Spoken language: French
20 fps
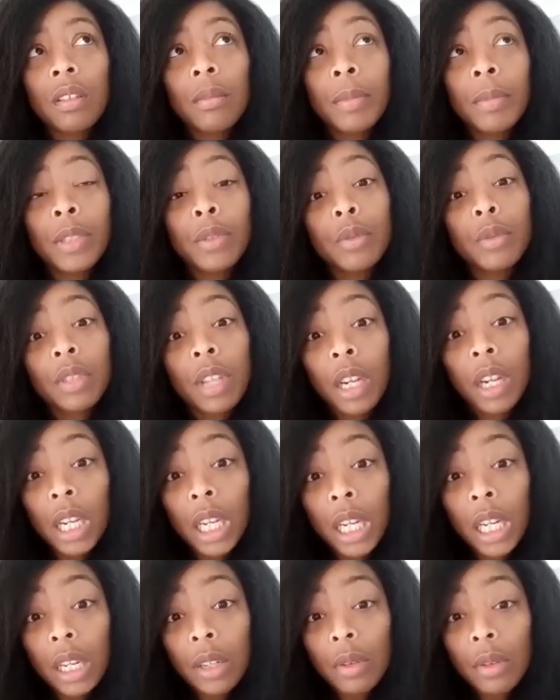Bah, du coup, on a
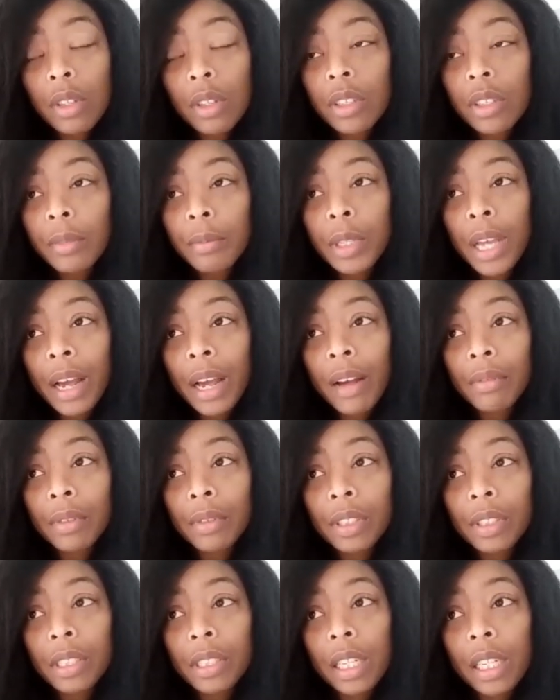créé la nôtre, mais
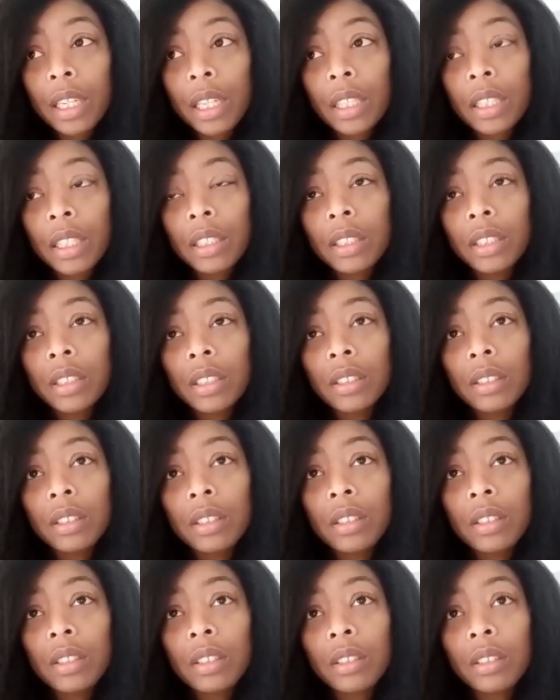avant ça,
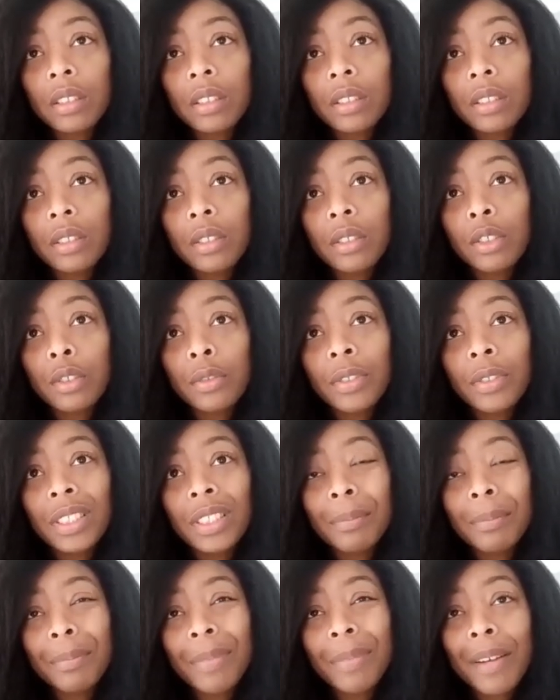euh, je ne
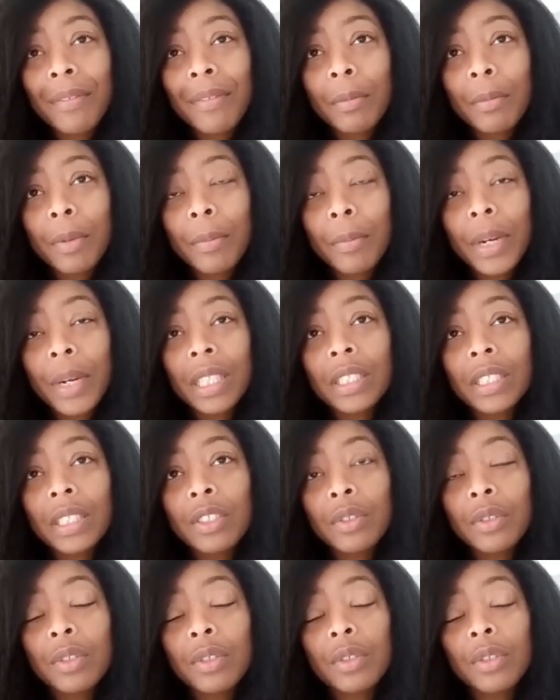faisais pas vraiment partie,
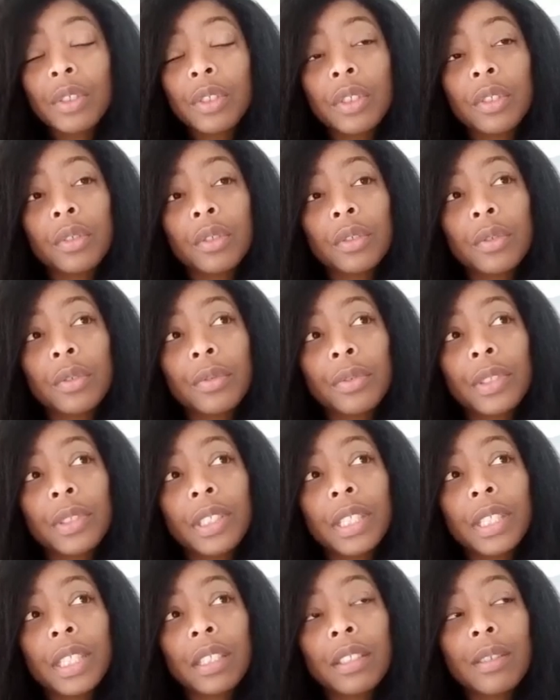je, je
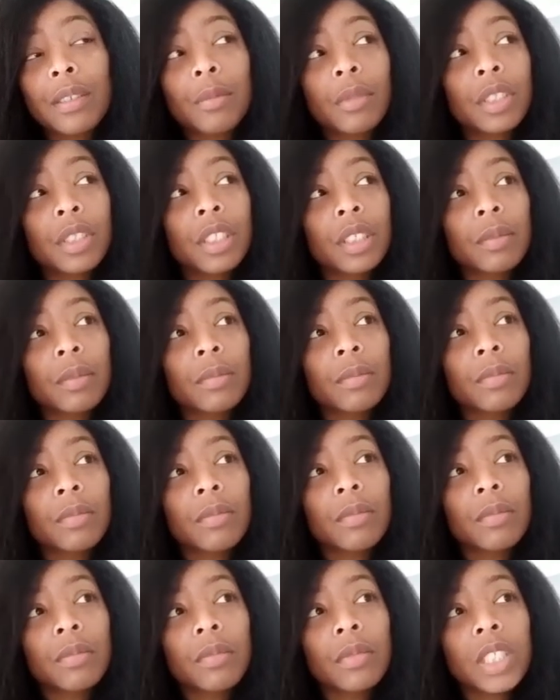faisais, comment dire,
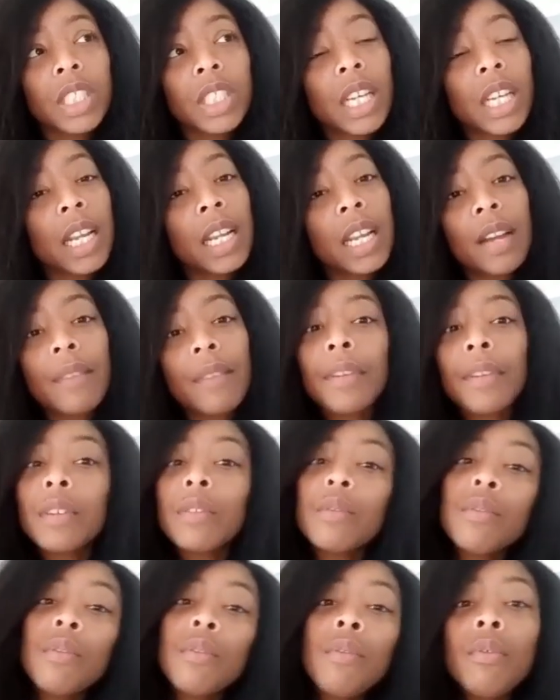j'allais
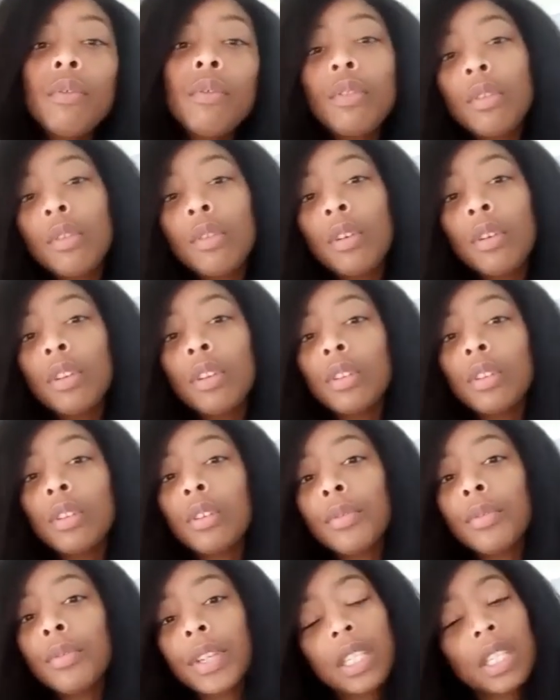avec une ou
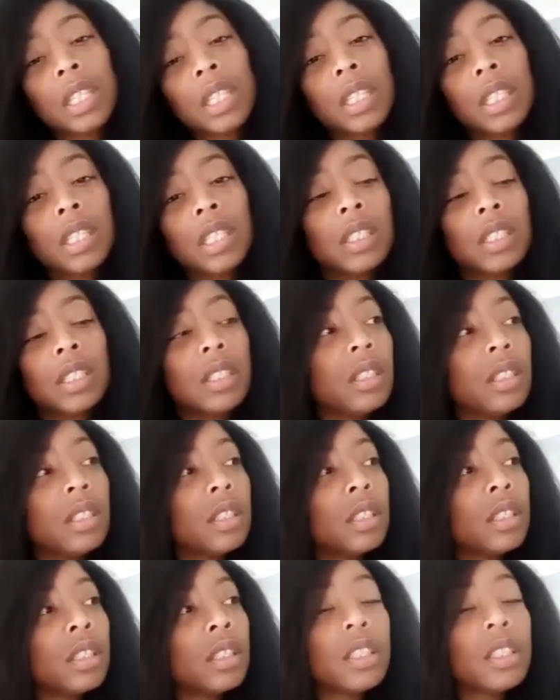l'autre faire des,
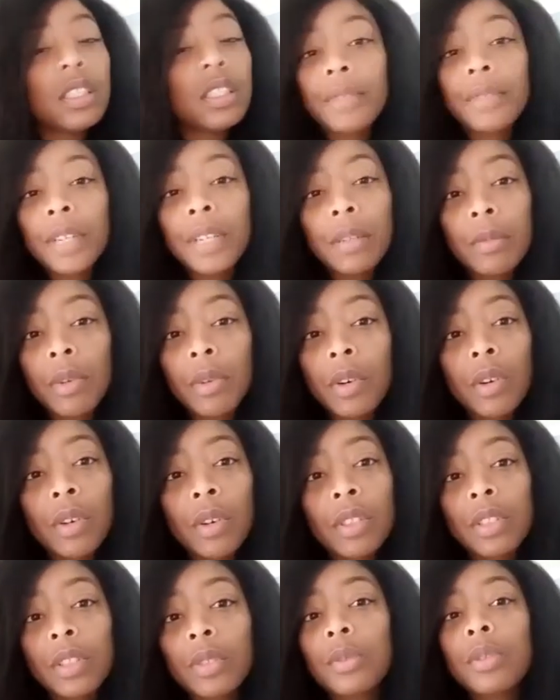des,
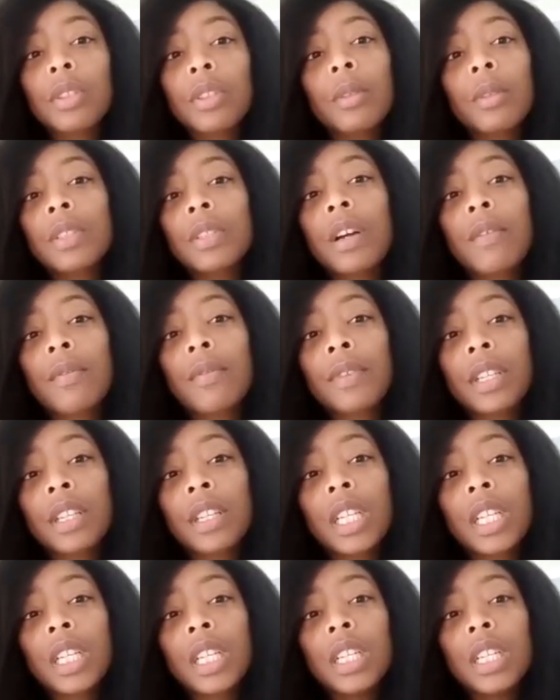événements, des choses comme ça, en fait.